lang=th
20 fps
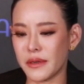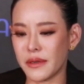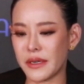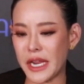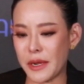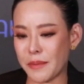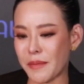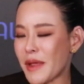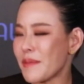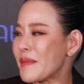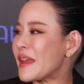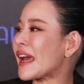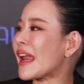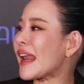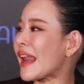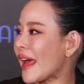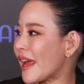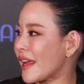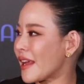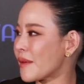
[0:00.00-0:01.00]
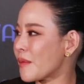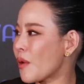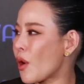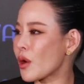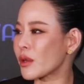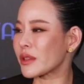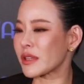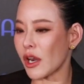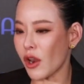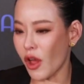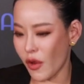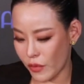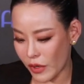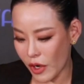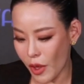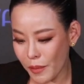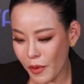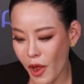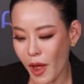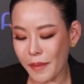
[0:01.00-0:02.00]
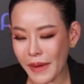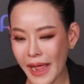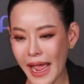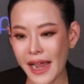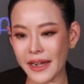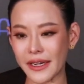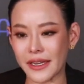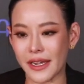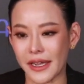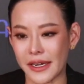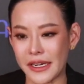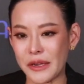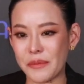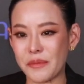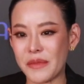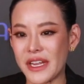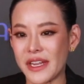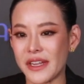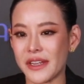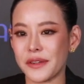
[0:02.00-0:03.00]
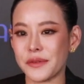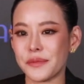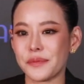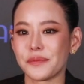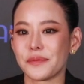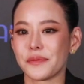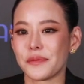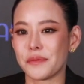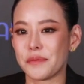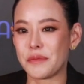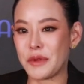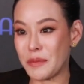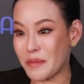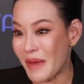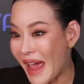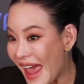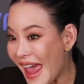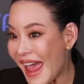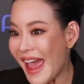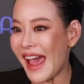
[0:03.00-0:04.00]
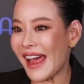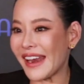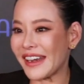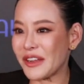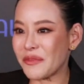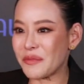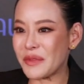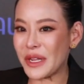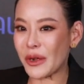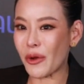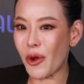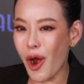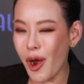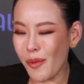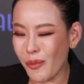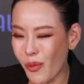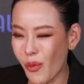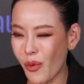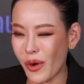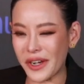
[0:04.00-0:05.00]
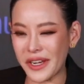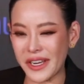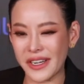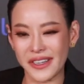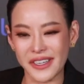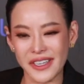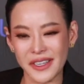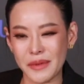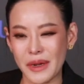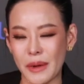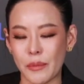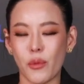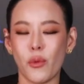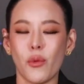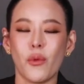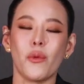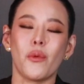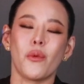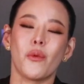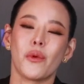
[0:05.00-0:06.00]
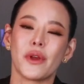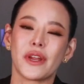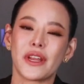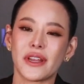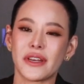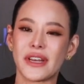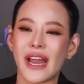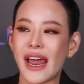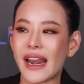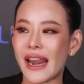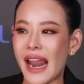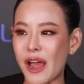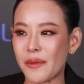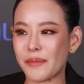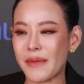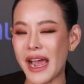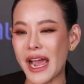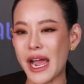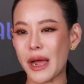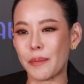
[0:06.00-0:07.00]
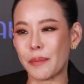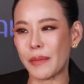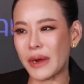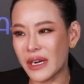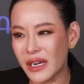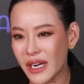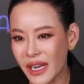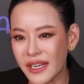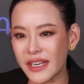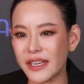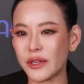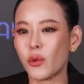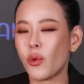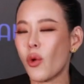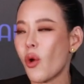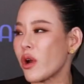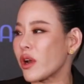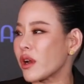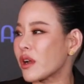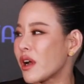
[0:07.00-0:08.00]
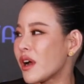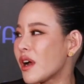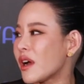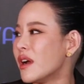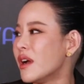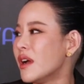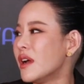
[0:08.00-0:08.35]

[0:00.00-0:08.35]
หนิงไม่มีใคร เพราะตลอดรอบๆ ข้างอย่างเงี้ย หนิงมีมีแม่หนิงมีครอบครัวหนิงที่แบบโอ้ยน่ารักมาก เพื่อนหนิงทุกคนก็